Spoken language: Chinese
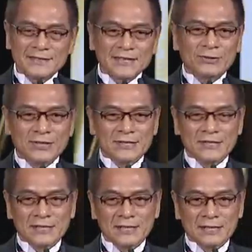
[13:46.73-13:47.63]
那段时
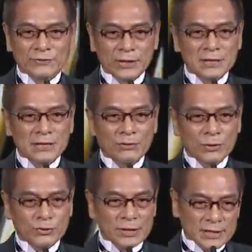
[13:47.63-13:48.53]
期是影响我
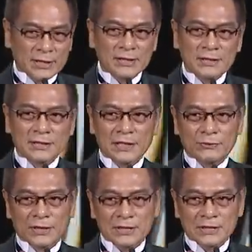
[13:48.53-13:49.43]
最深刻的一
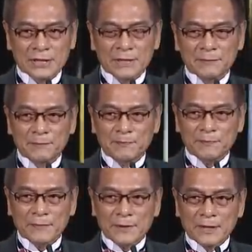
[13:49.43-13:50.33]
段时间。
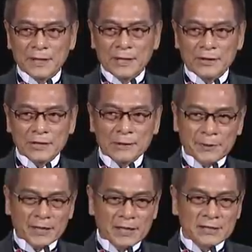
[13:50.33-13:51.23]
也要特
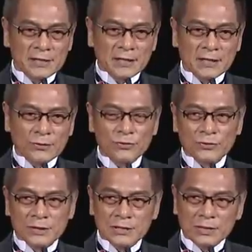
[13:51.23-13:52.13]
别感谢高雄
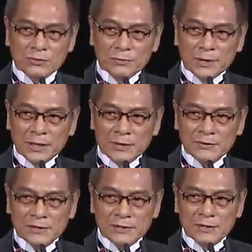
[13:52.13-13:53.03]
的张忠明老
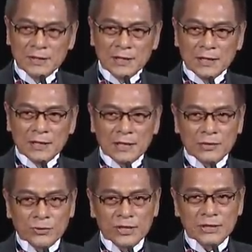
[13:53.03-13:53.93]
师，
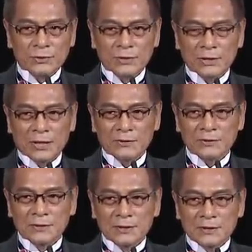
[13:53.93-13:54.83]
推荐我到
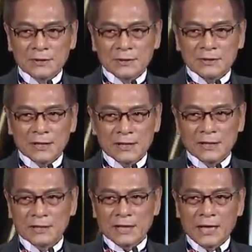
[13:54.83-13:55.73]

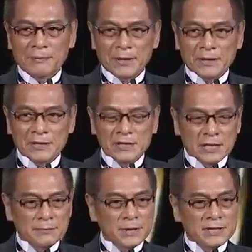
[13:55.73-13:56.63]
台北的喜
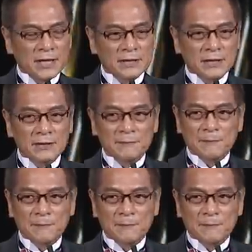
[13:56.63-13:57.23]
临门餐厅，